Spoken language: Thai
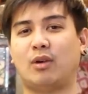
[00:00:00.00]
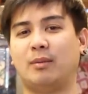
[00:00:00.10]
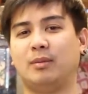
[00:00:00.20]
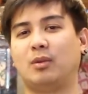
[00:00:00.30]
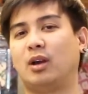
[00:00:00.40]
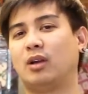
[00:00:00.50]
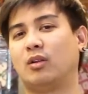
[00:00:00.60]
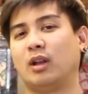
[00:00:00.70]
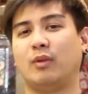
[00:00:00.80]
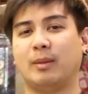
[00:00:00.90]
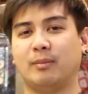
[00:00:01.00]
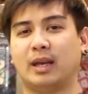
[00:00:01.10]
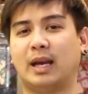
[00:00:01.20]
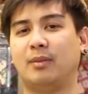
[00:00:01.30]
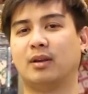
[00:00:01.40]
ความเรียบร้อยของในเว็บ
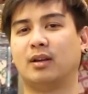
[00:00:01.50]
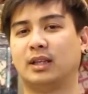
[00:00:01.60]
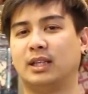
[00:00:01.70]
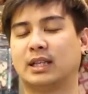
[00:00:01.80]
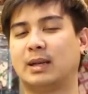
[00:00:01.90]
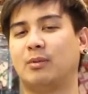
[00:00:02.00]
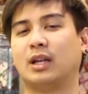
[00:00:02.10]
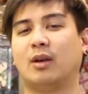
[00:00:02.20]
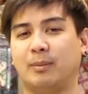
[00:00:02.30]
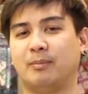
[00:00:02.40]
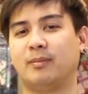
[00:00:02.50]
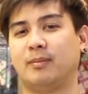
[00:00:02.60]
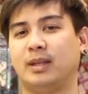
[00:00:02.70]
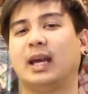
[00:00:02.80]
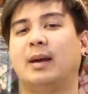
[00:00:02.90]
นะครับแล้วก็กิจกรรมของทางเว็บ
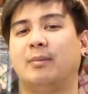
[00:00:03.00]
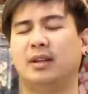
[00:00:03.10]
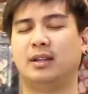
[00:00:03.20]
เนี่ยครับ